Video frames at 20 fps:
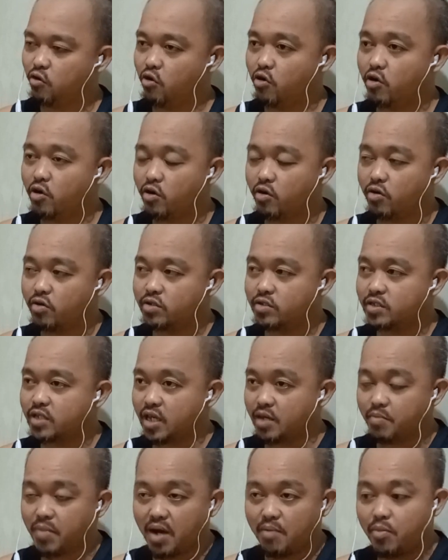or
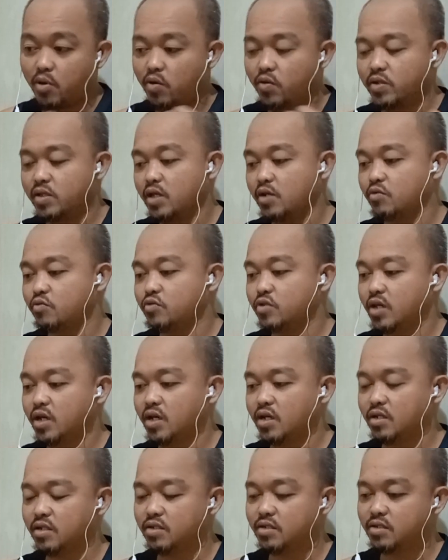sa ibabaw ang laro
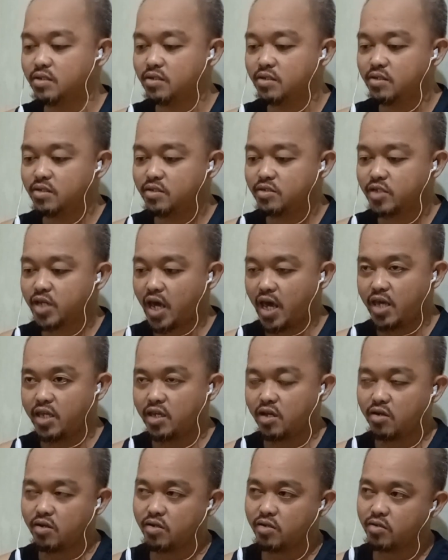niya, kaya
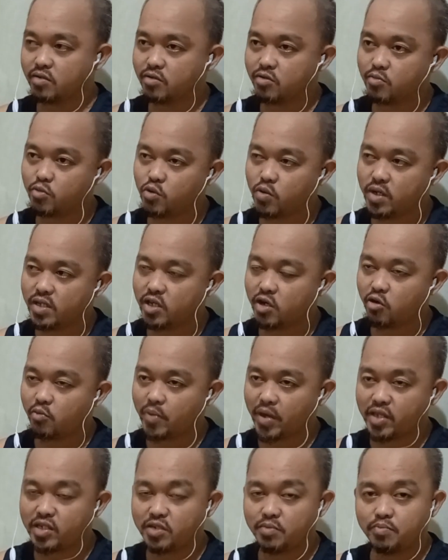niyang kumuha ng
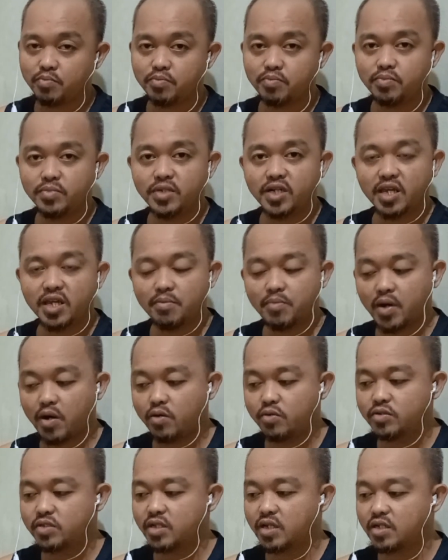offensive
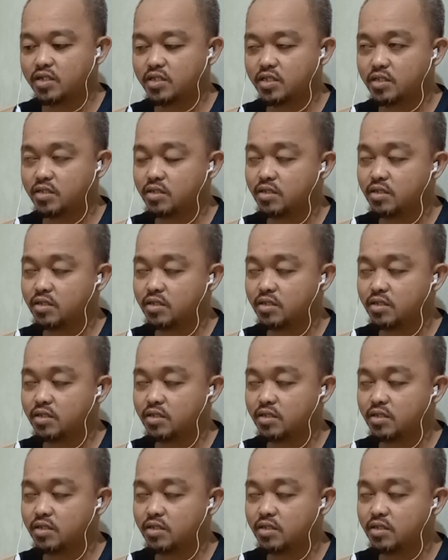rebound, ng